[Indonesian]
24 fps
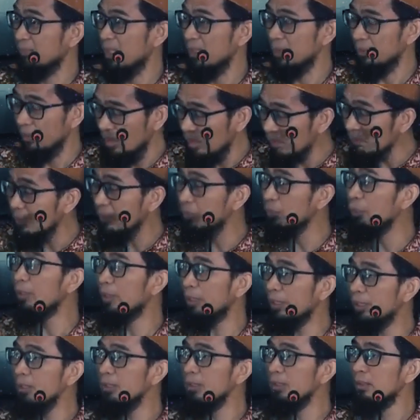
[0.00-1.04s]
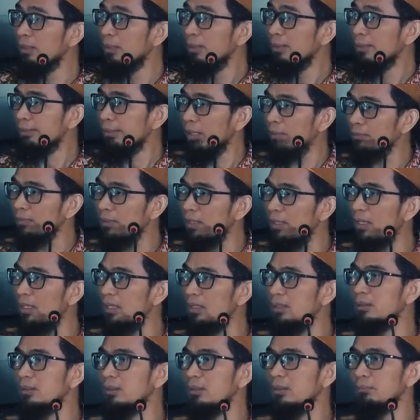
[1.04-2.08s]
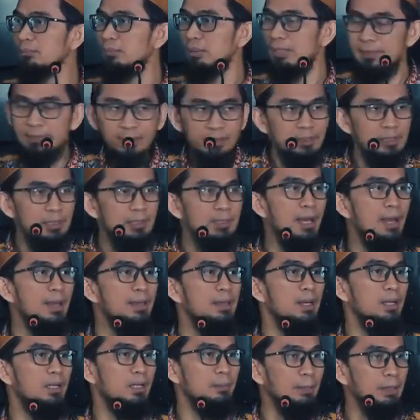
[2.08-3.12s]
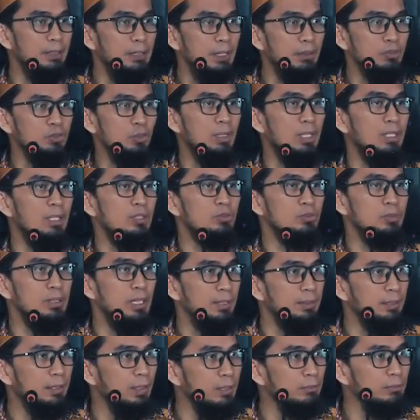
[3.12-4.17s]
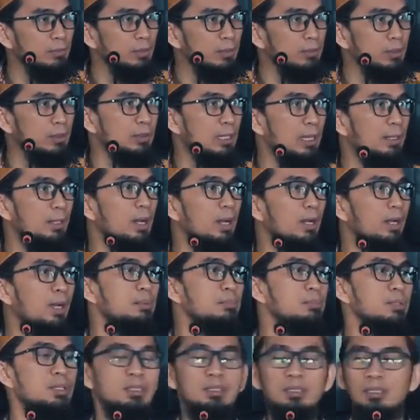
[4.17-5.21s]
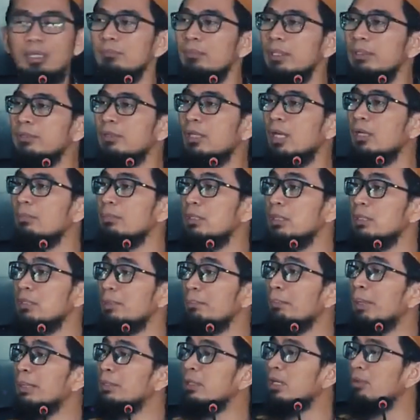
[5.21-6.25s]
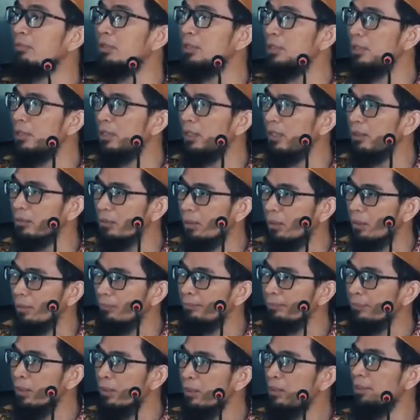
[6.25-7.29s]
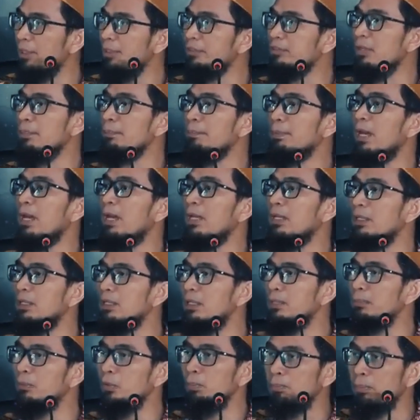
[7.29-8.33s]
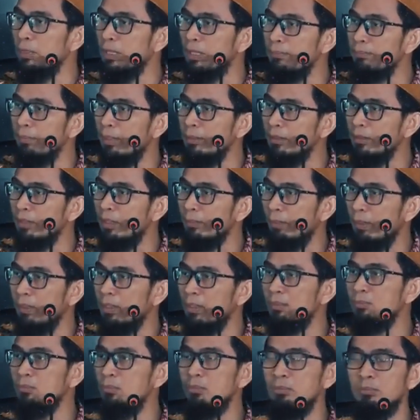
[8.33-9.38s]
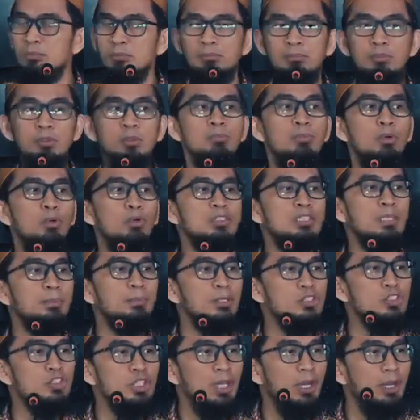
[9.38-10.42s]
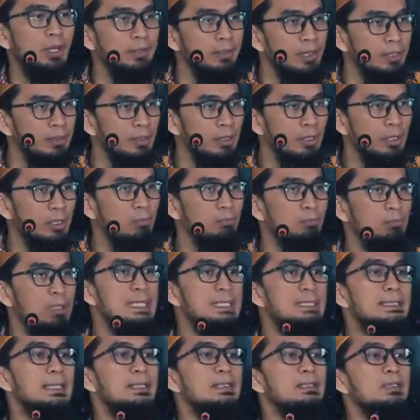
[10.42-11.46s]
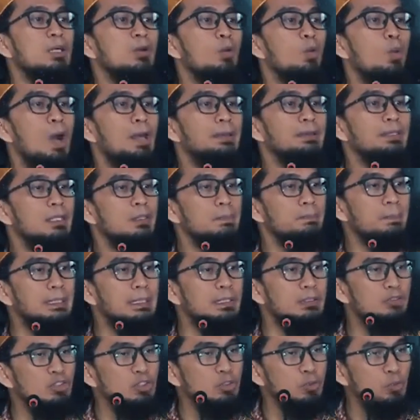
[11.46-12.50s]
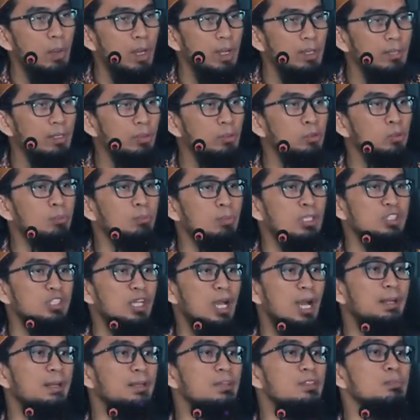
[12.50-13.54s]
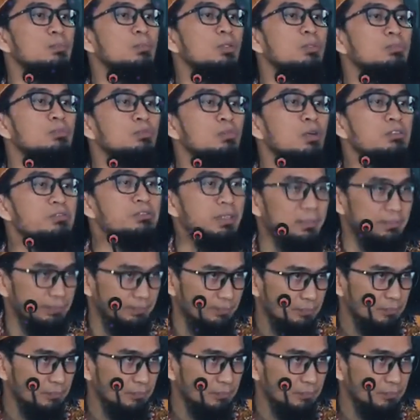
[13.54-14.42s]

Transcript: dengan berdoa, ya Allah, berikan hidayah kepada saudara-saudari kami, tetangga kami, kerabat kami, teman kami di kantor yang sampai hari ini belum beriman kepadamu, belum mengucapkan syahadat, berikan kekuatan pada jiwanya untuk bersyahadat sebelum wafat.